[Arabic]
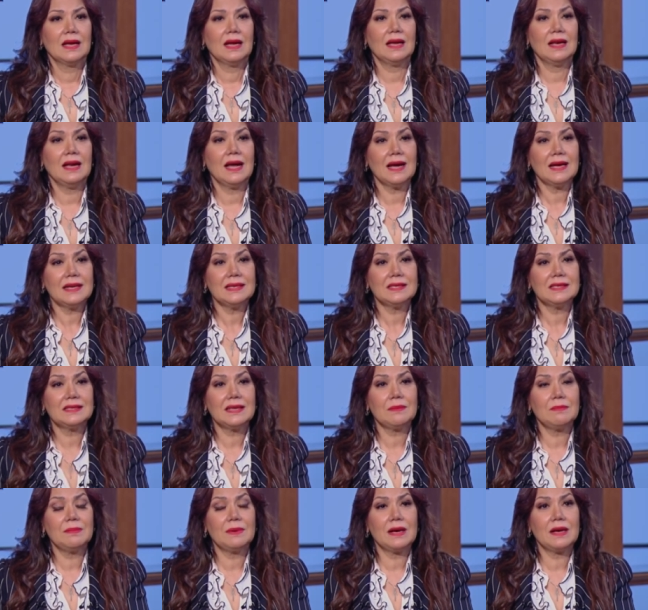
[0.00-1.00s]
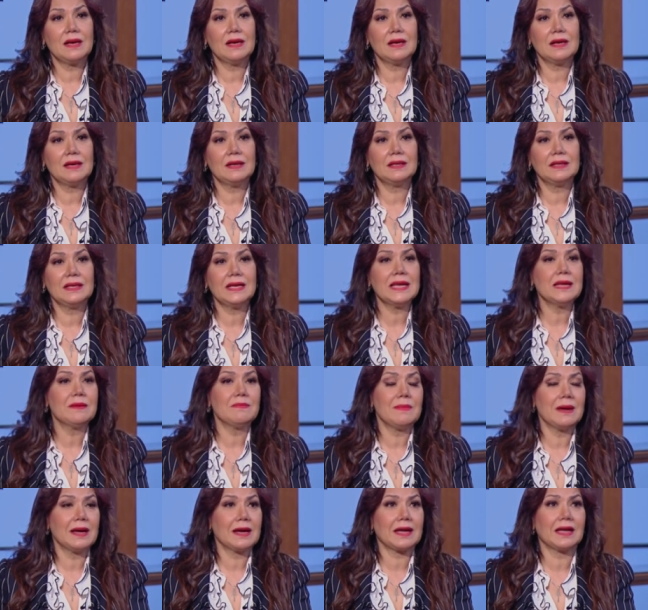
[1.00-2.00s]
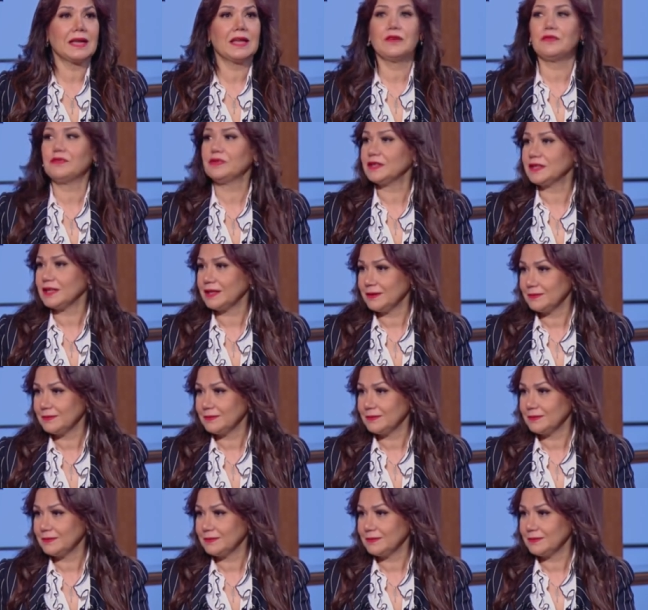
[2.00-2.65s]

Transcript: انا عايزه ابقى نجمه خافته